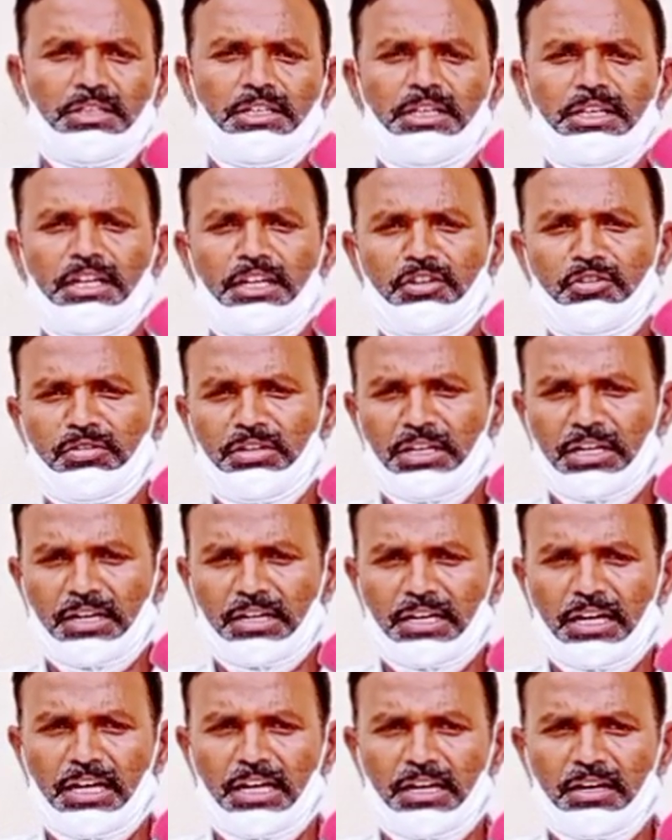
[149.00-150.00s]
ఈ రెండున్నర
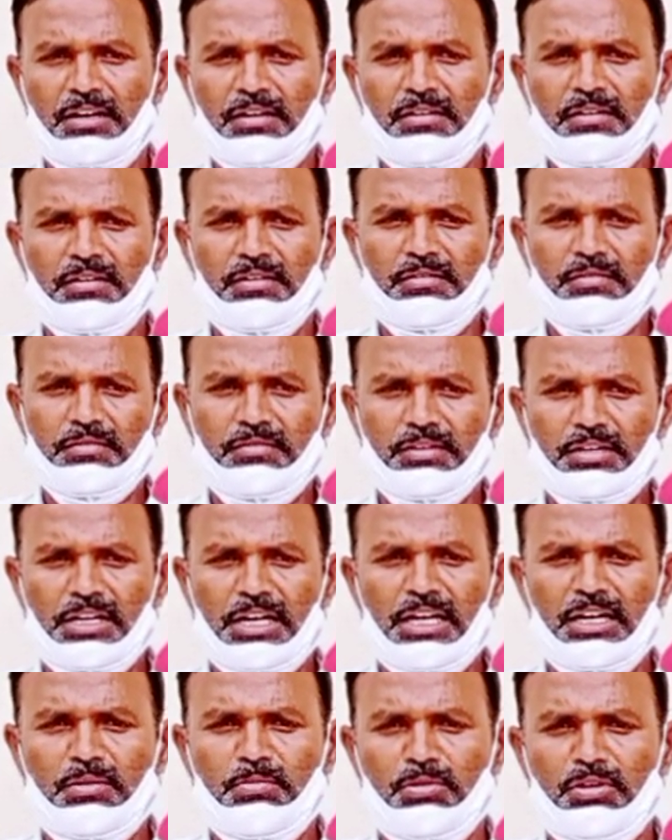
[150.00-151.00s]
కాల
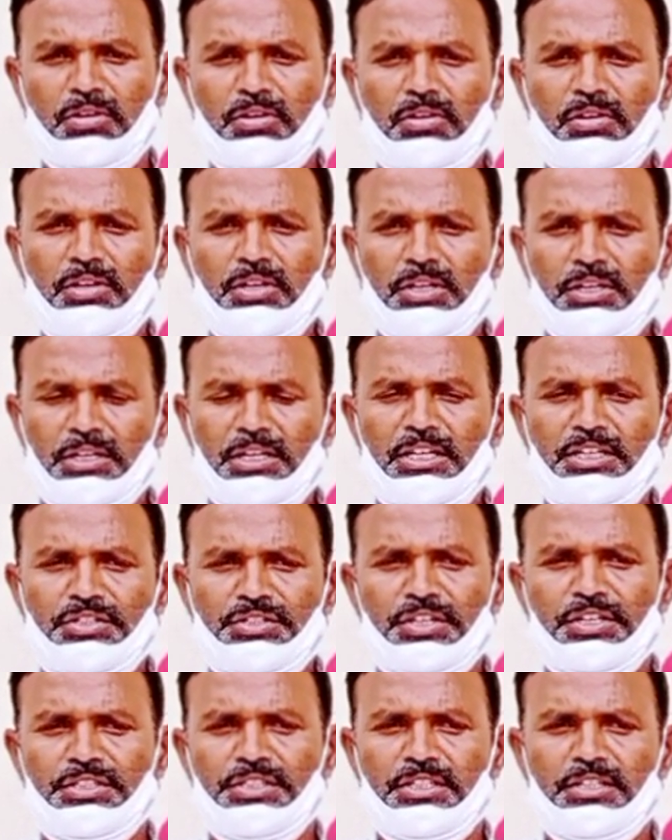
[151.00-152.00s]
కాలంలో నేను
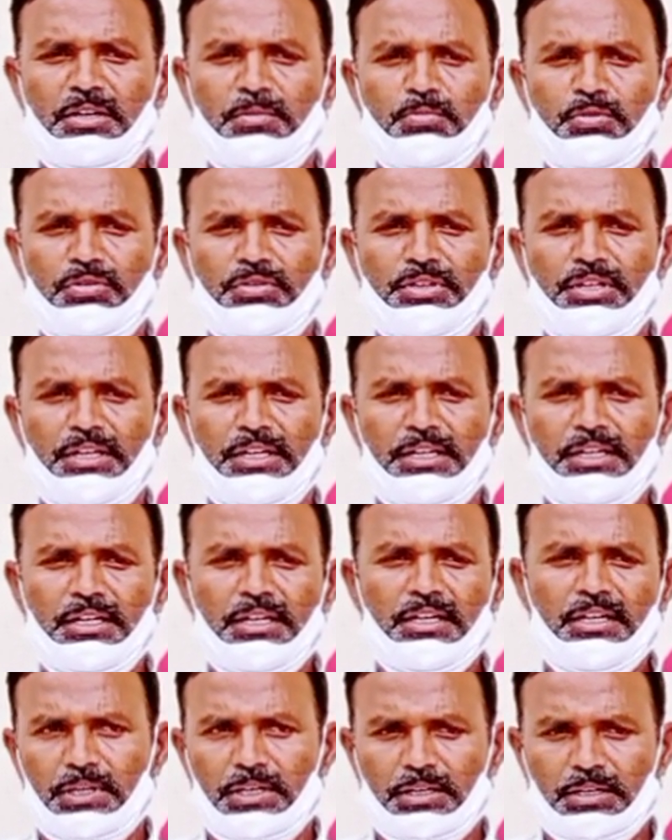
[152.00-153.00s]
చేసిన అభివృద్ధి
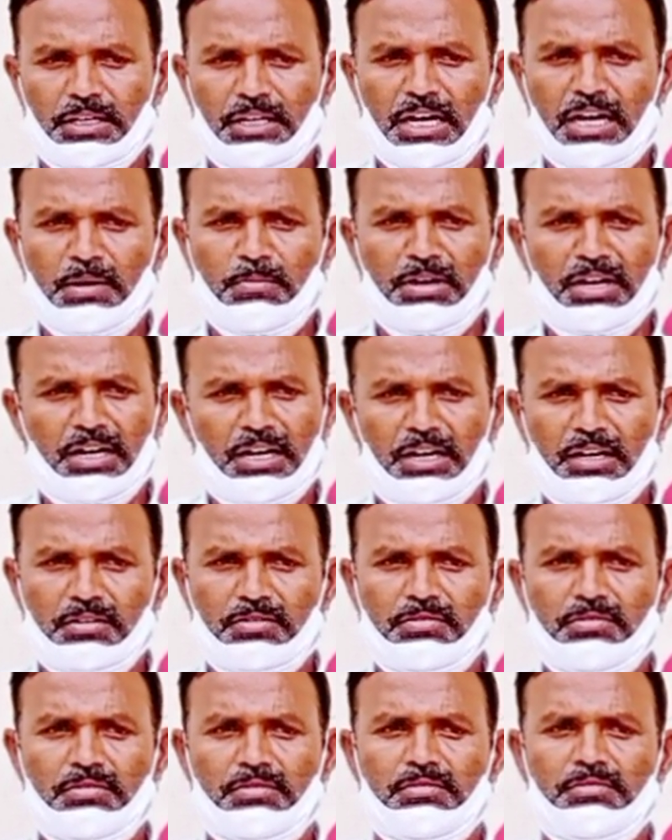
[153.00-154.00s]

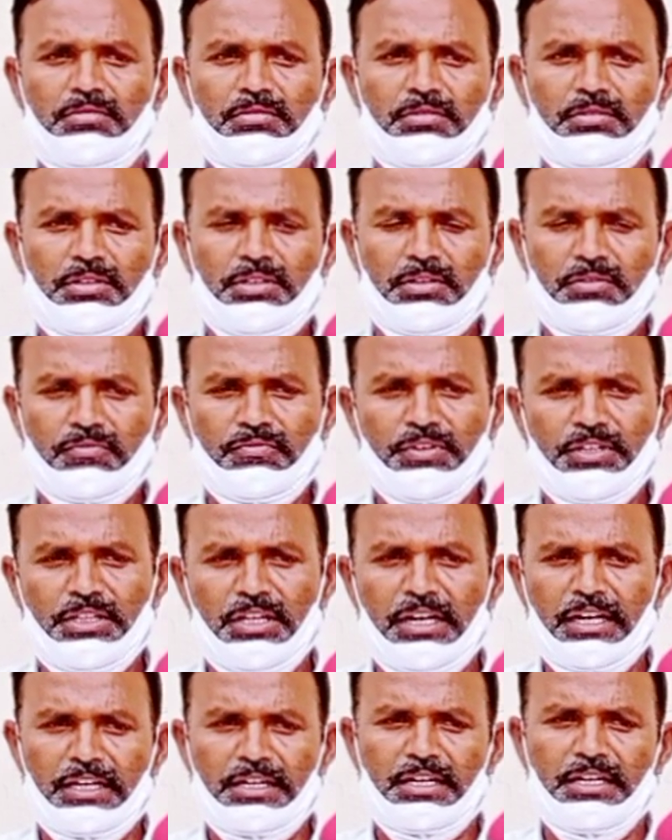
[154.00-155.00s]
గ్రామాలకు
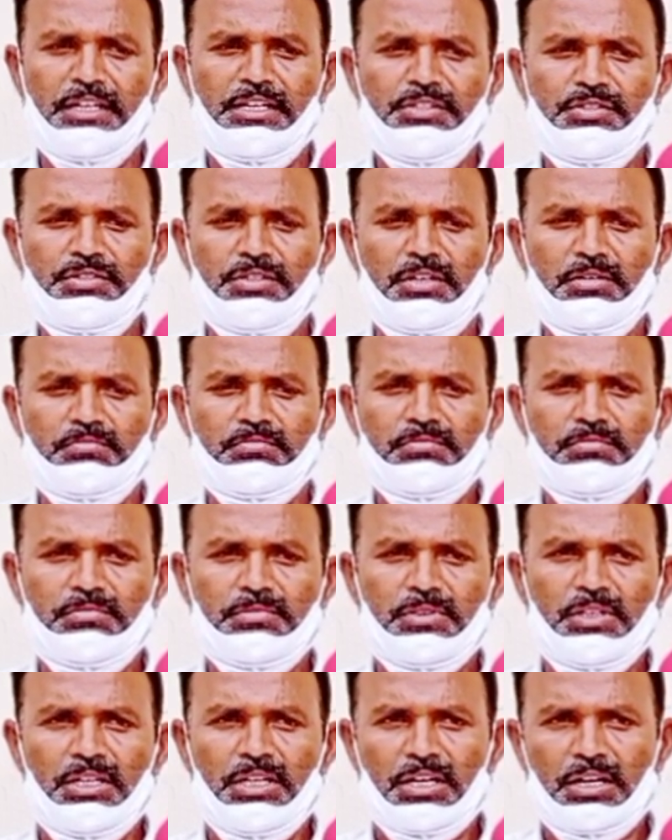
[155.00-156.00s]
వీధి లైట్లు వేయించినాం
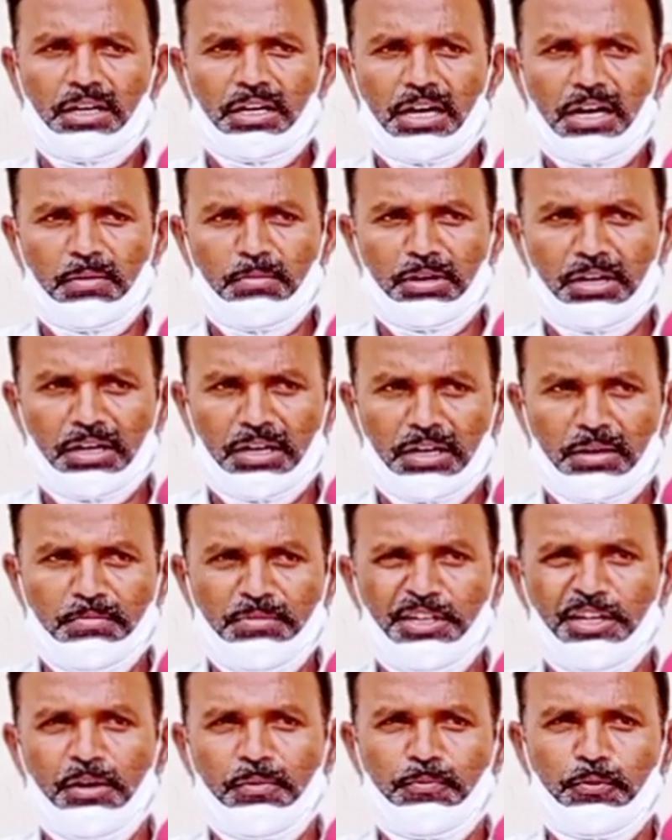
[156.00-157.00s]
గ్రామాలలో
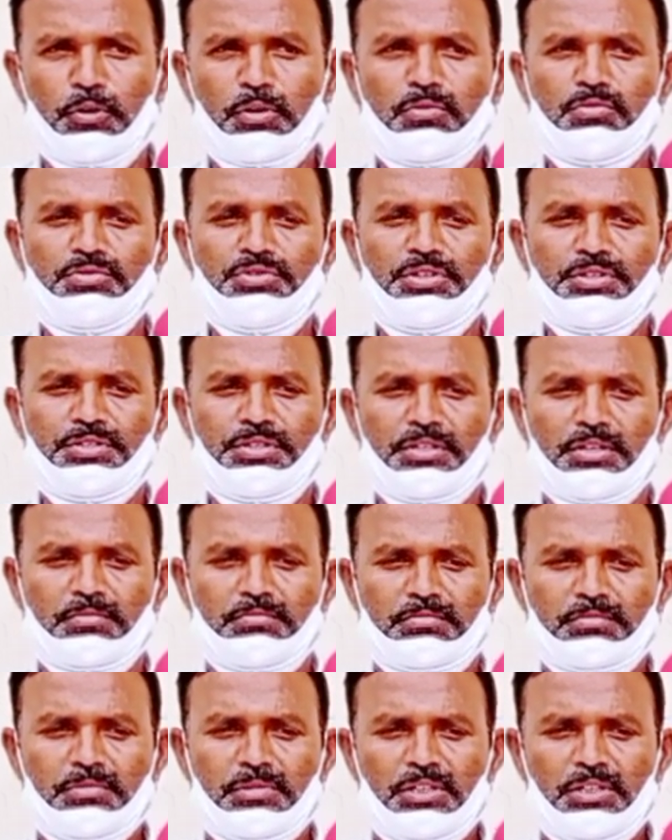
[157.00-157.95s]
మిడిల్ పోల్ గుంజించినాం